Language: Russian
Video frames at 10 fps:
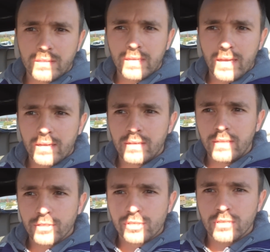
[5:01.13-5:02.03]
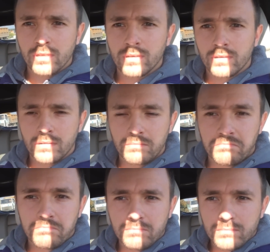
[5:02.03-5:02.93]
Я лишь э,
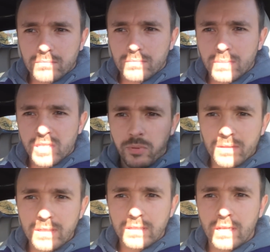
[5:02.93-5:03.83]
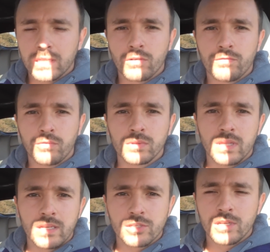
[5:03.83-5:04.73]
исполнитель этого
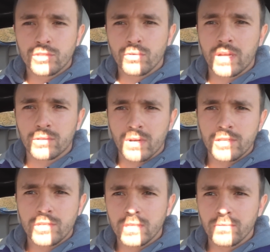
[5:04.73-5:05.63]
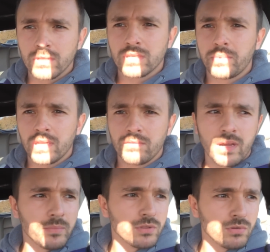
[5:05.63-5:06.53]
фонда, я лишь лицо, которое отчитывается перед
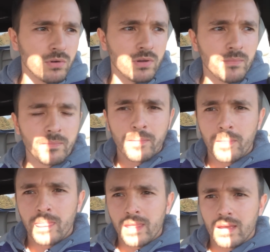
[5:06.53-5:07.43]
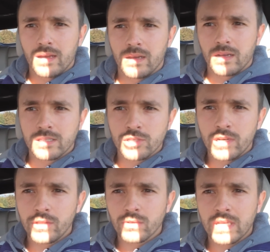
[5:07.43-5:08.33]
вами, но, э, к
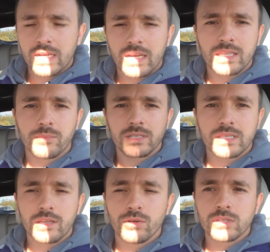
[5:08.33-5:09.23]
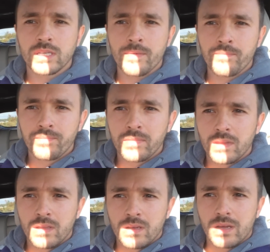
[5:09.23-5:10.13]
сожалению, за кадром остается
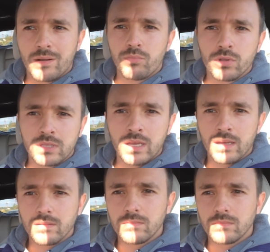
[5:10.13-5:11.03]
работа